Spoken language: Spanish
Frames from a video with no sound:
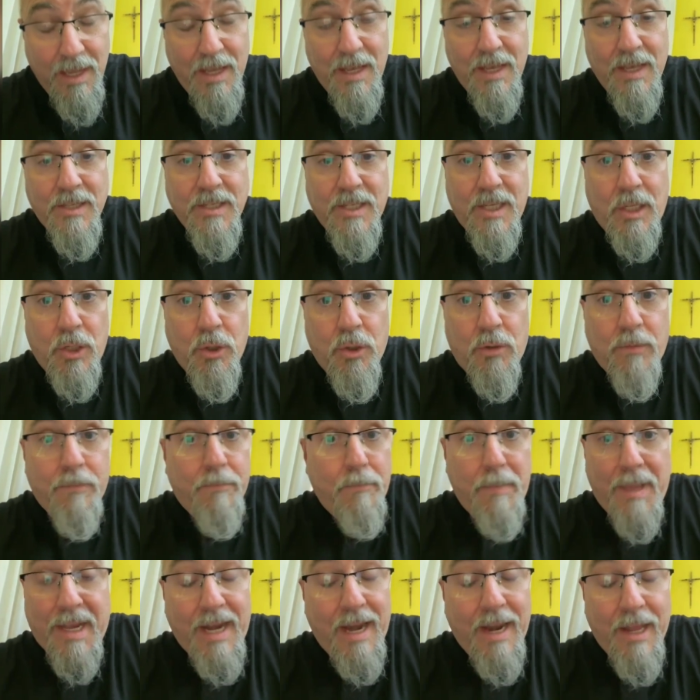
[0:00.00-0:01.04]
sino
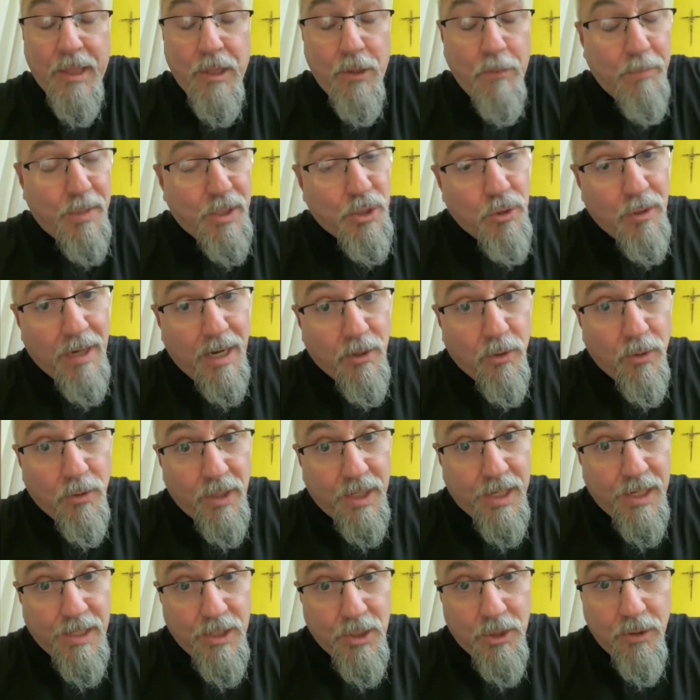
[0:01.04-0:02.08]
mi relación personal con
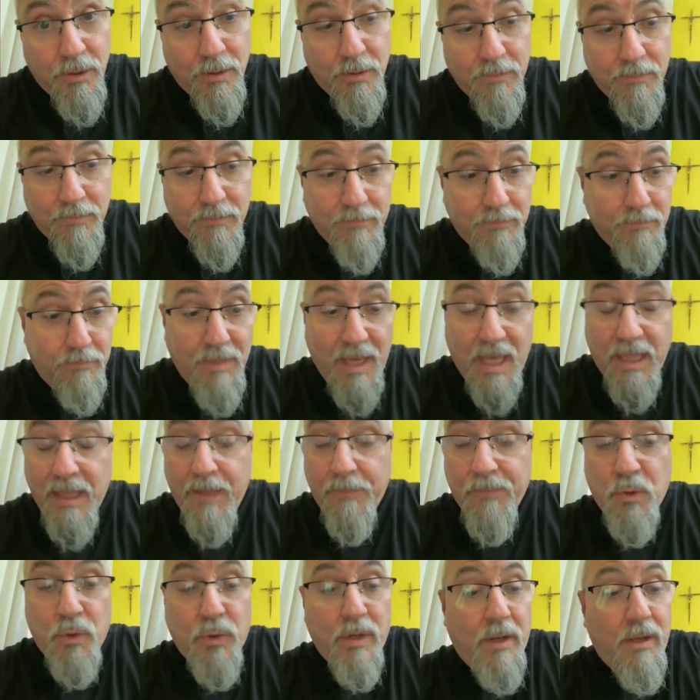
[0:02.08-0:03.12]
Cristo, mi,
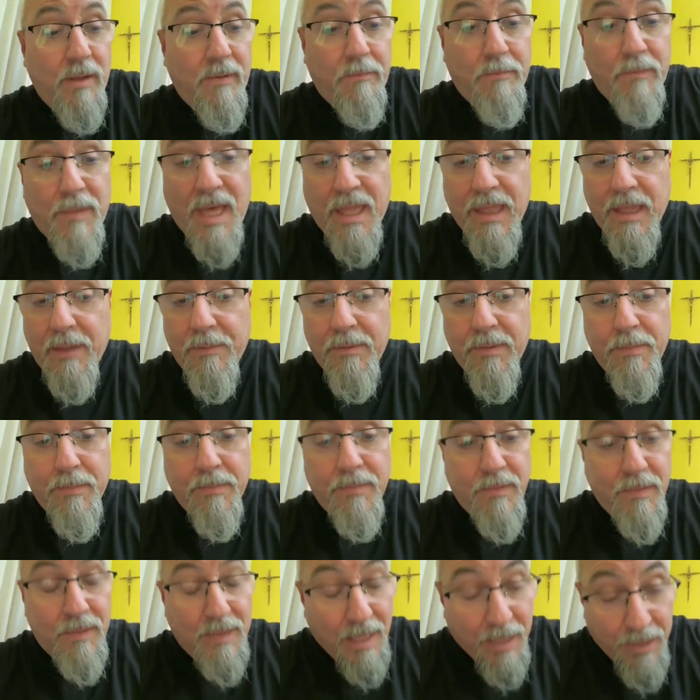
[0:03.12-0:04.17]

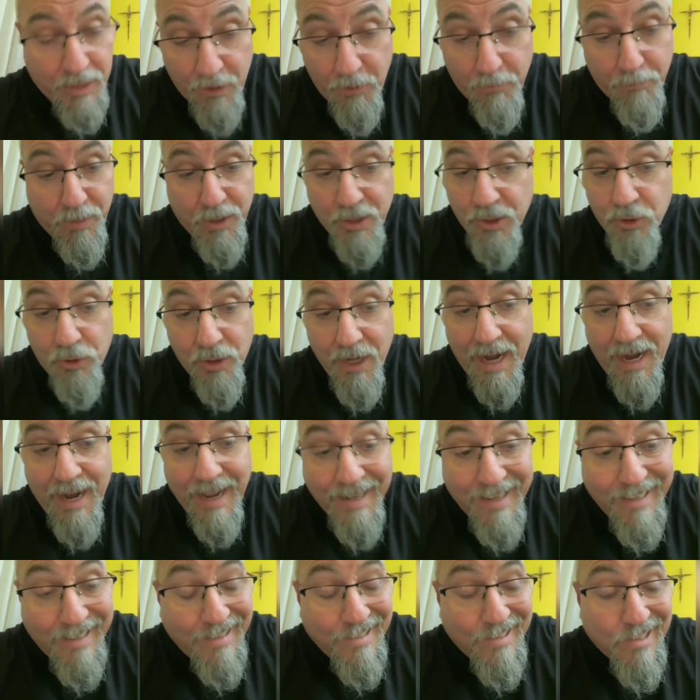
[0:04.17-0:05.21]
aceptación personal
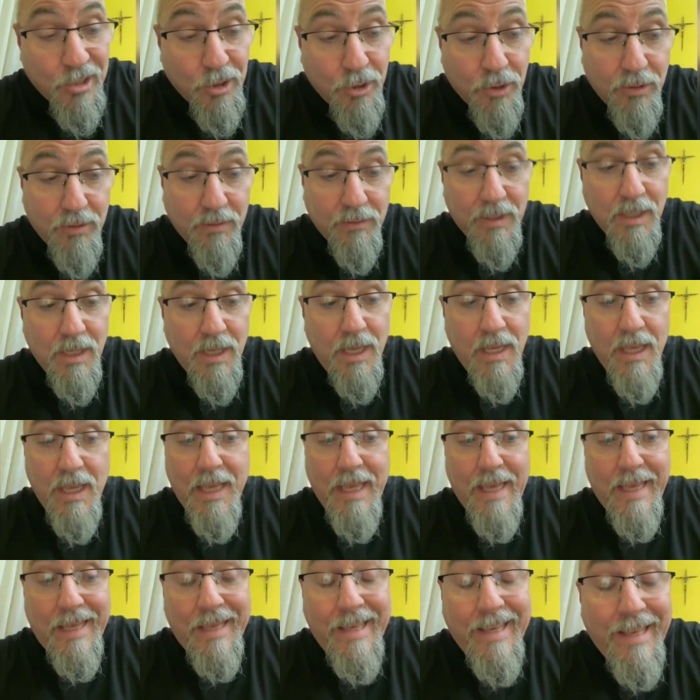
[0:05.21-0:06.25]
a Cristo
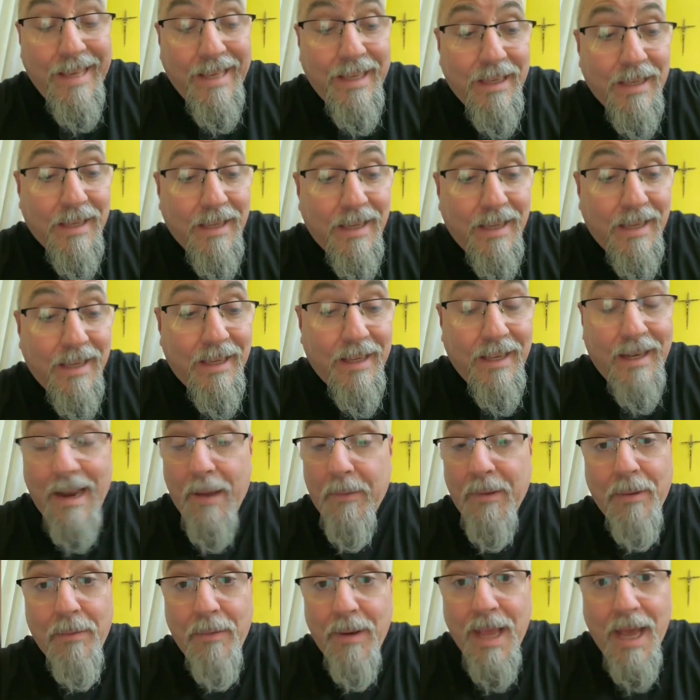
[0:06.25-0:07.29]
y eh, la
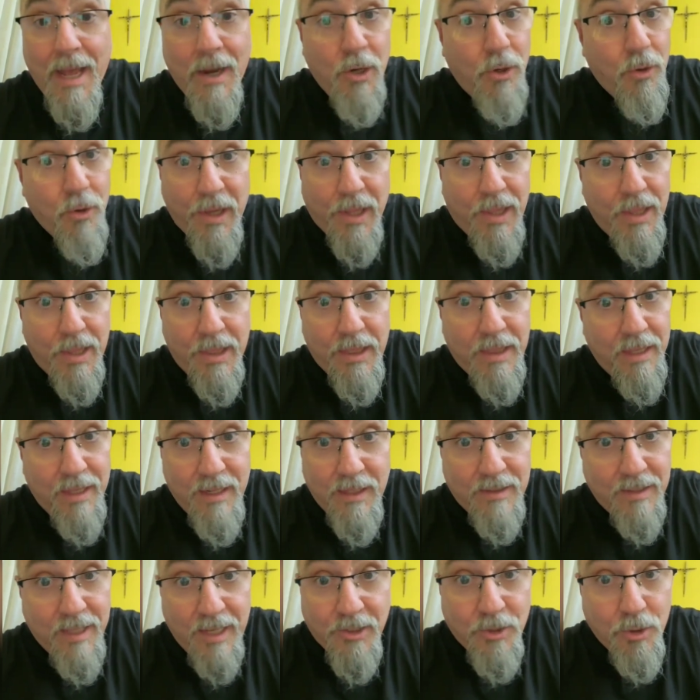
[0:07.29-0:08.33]
Biblia, lo que dice
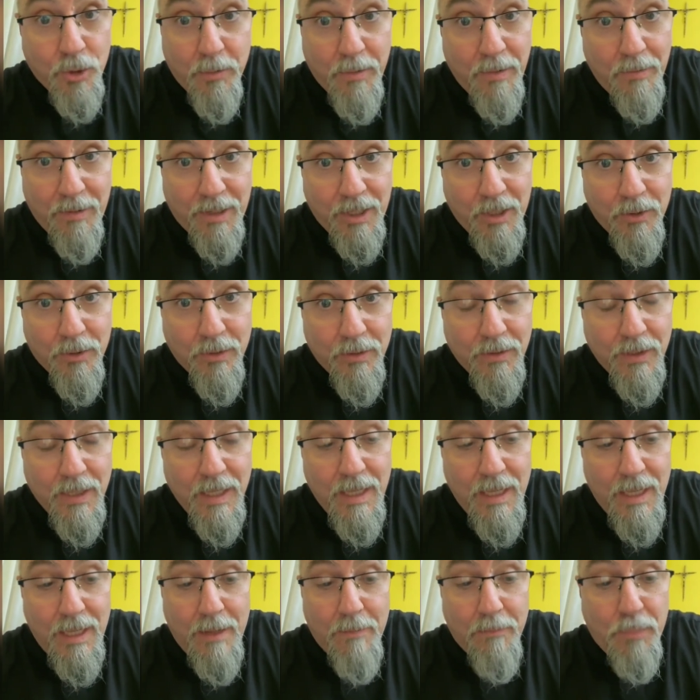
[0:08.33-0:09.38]
el texto bíblico.
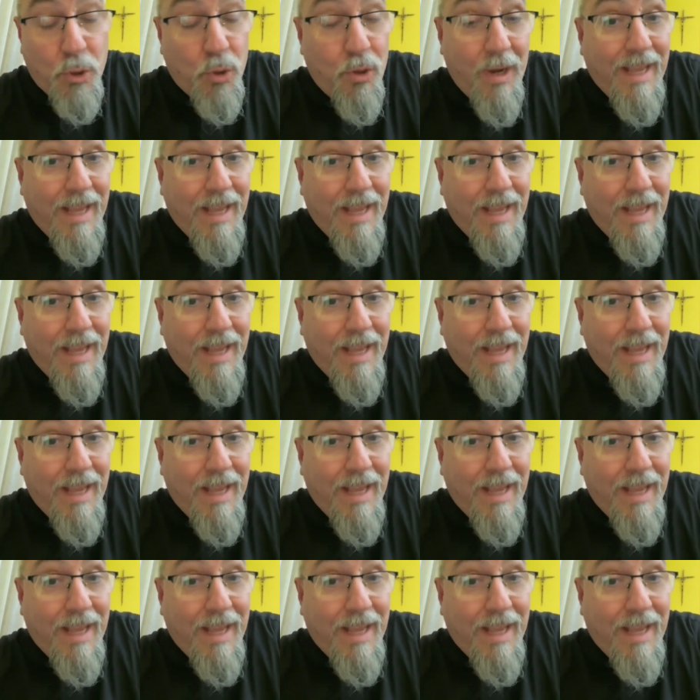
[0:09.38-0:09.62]
Pero la